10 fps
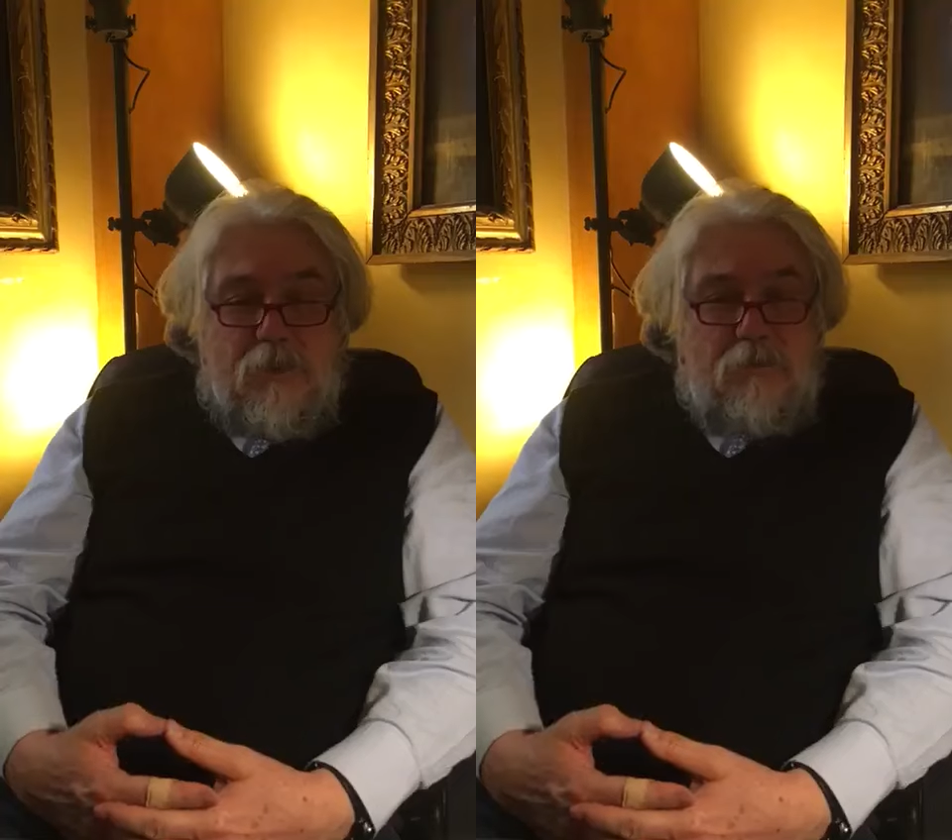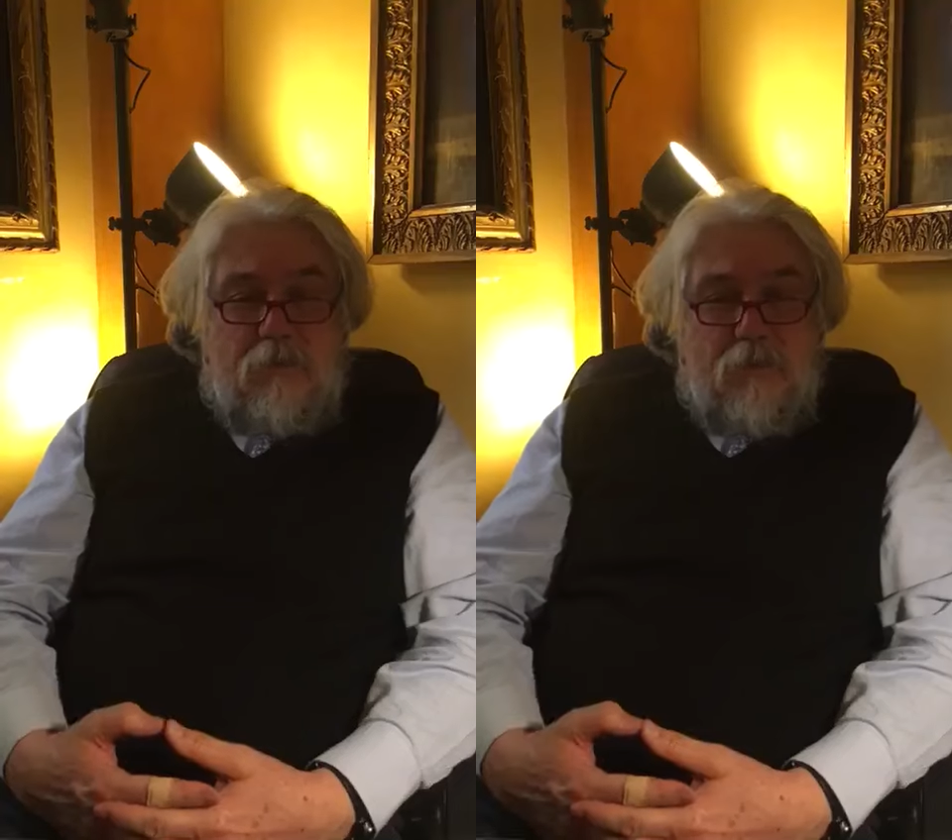
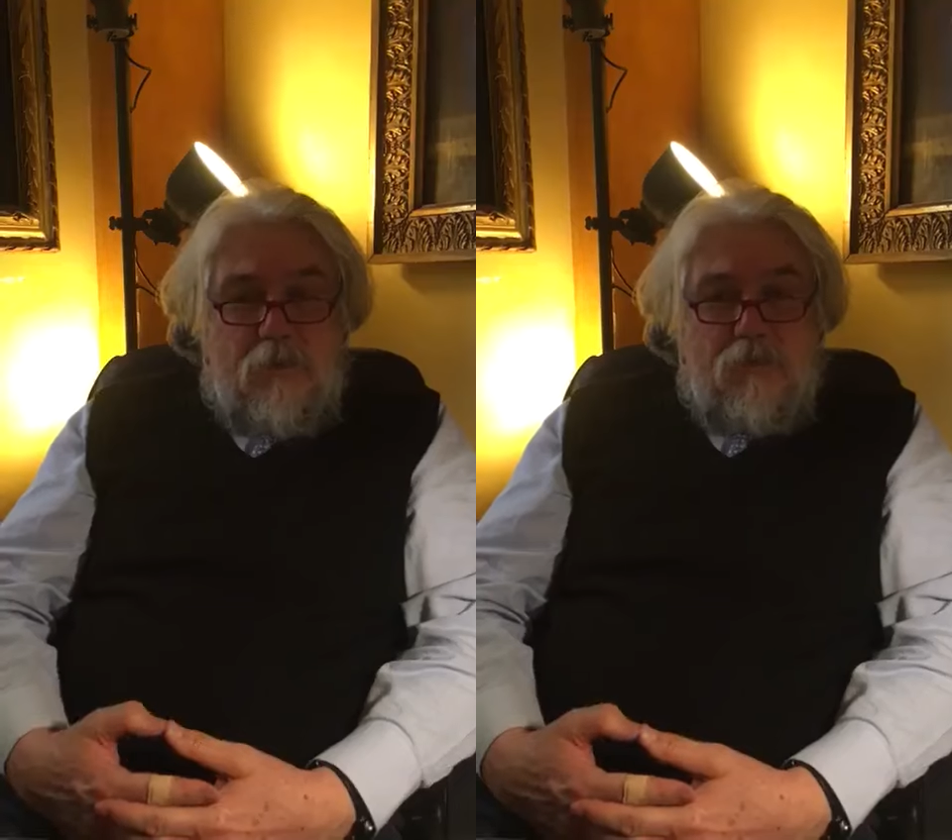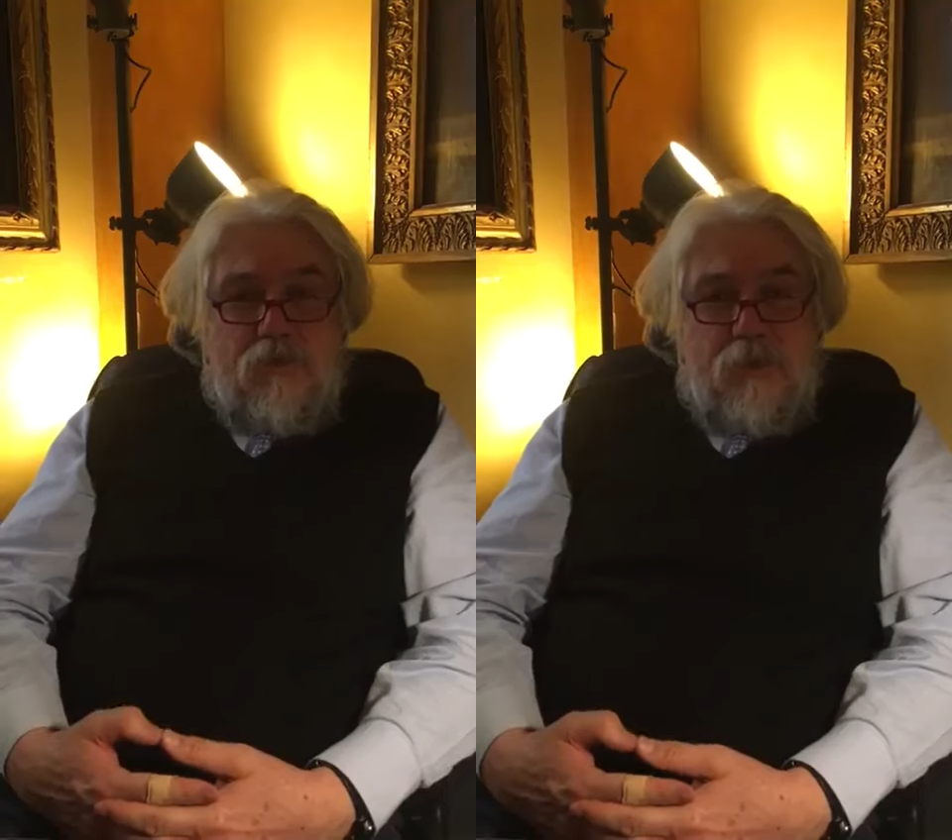come
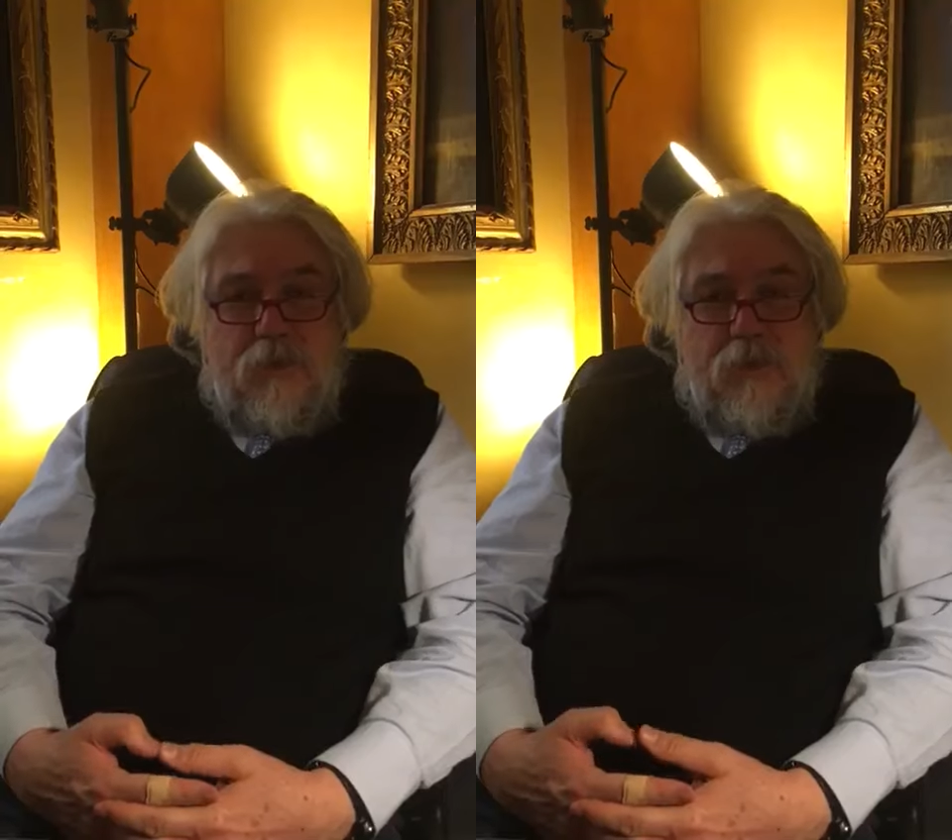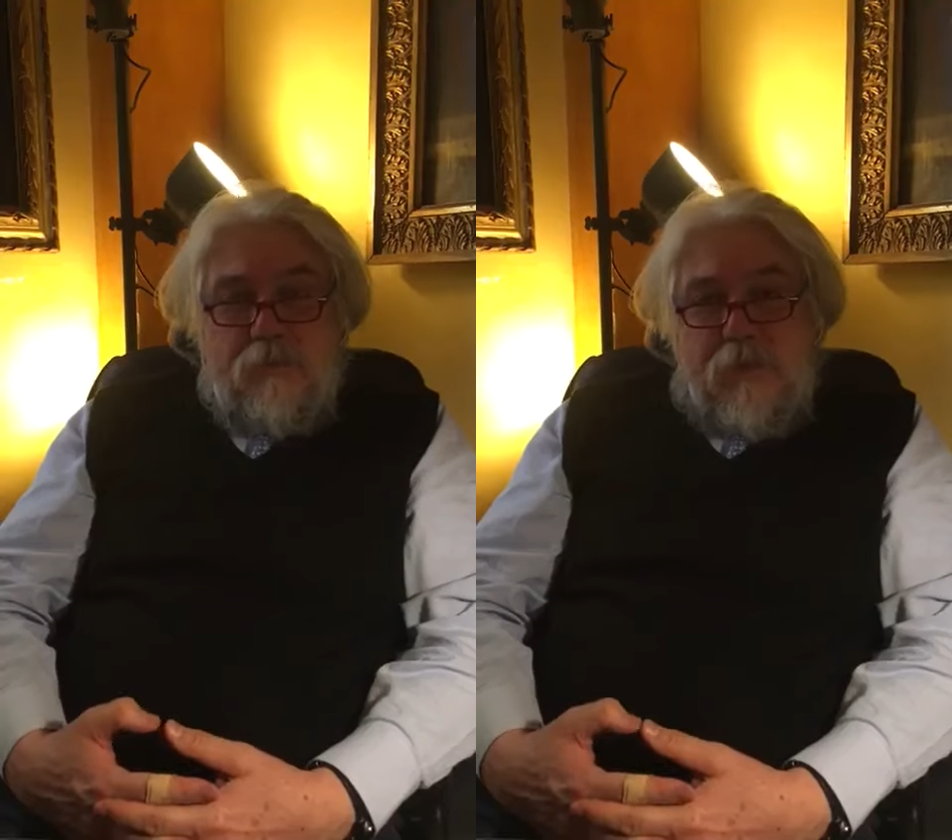purtroppo
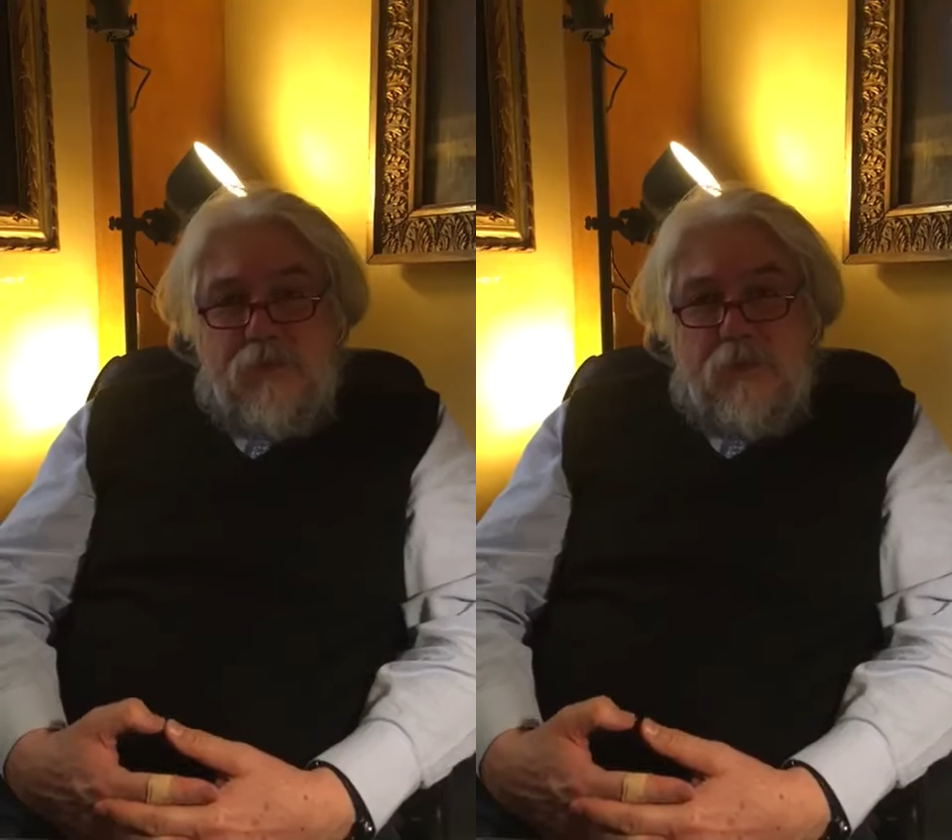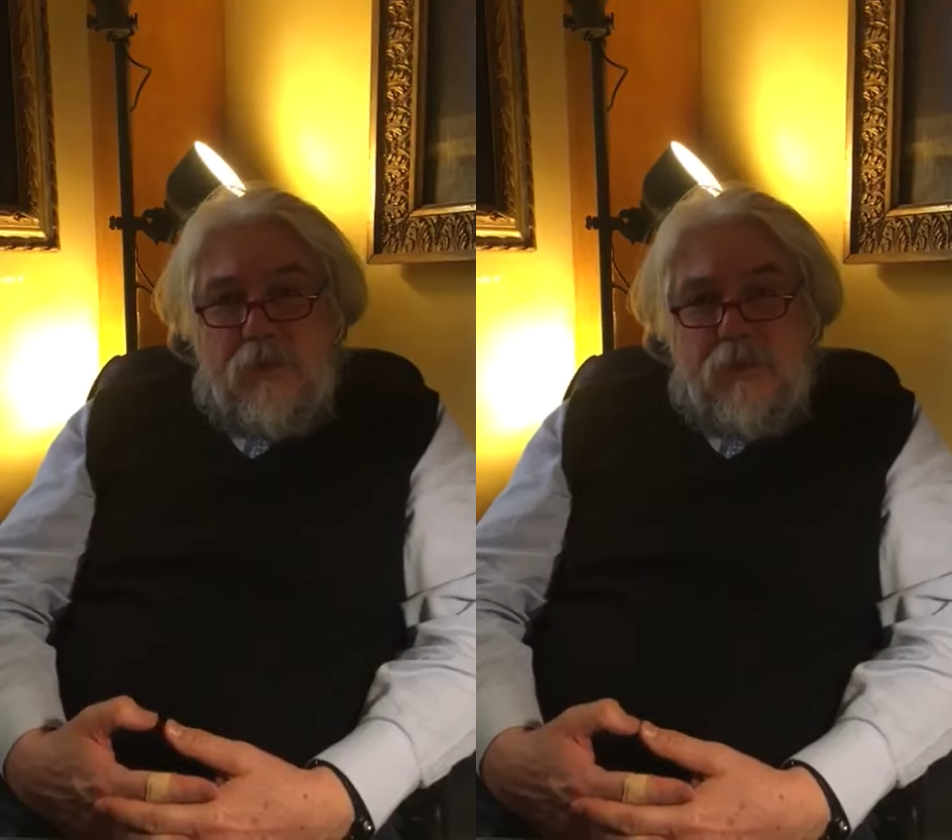succede
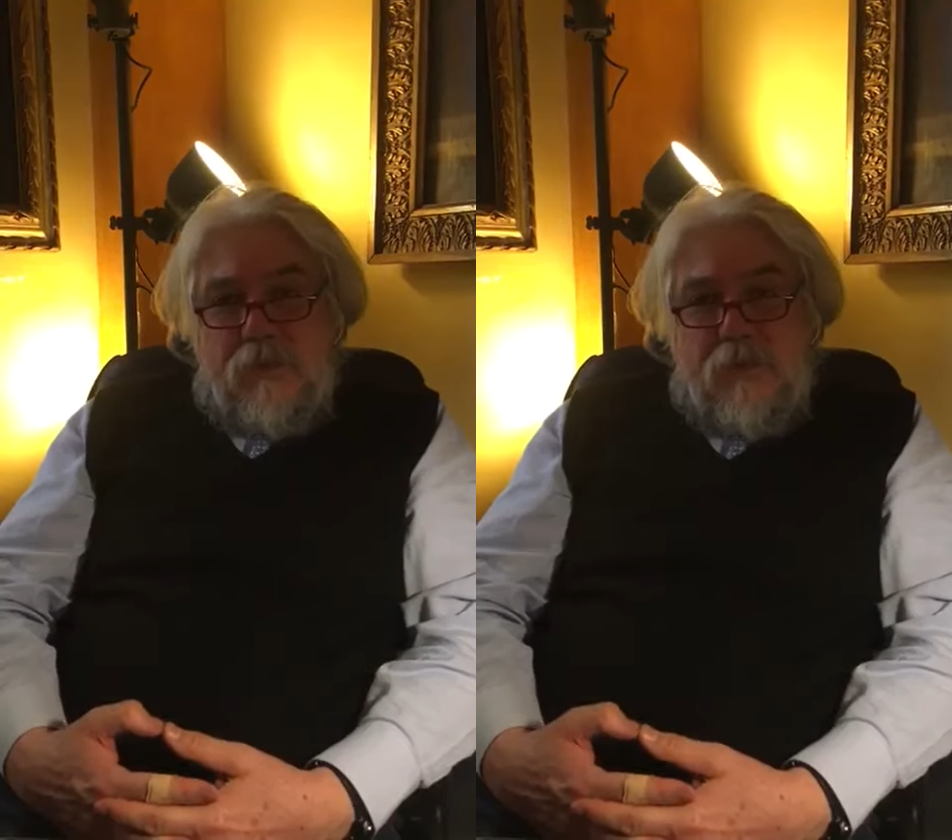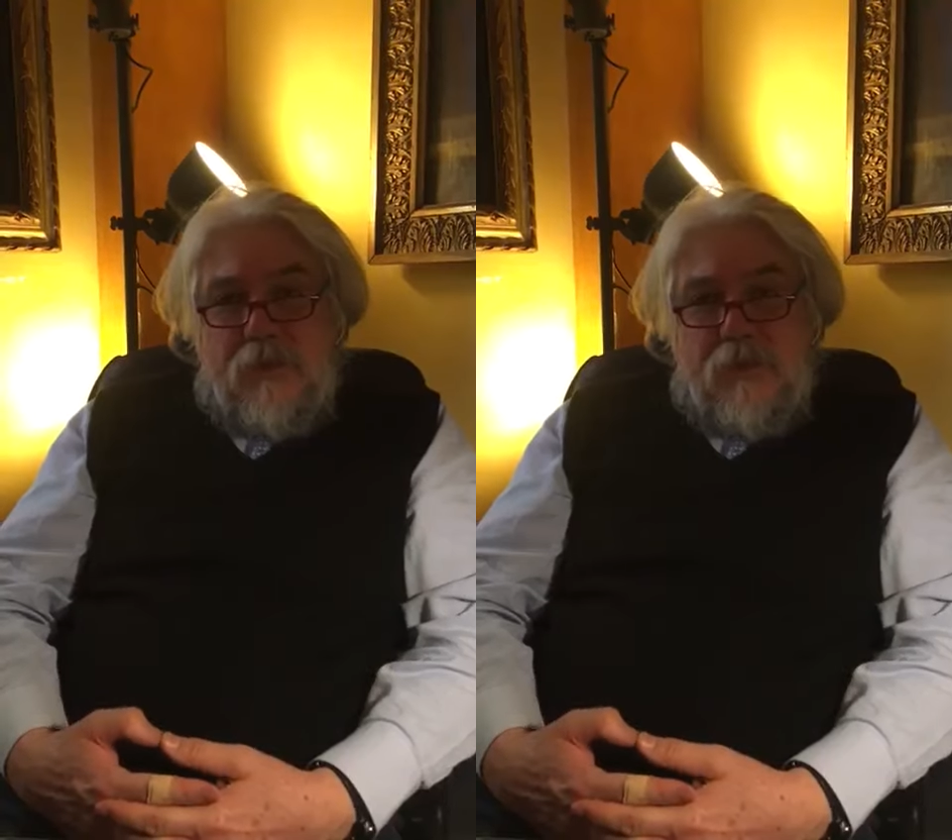spesso nei nostri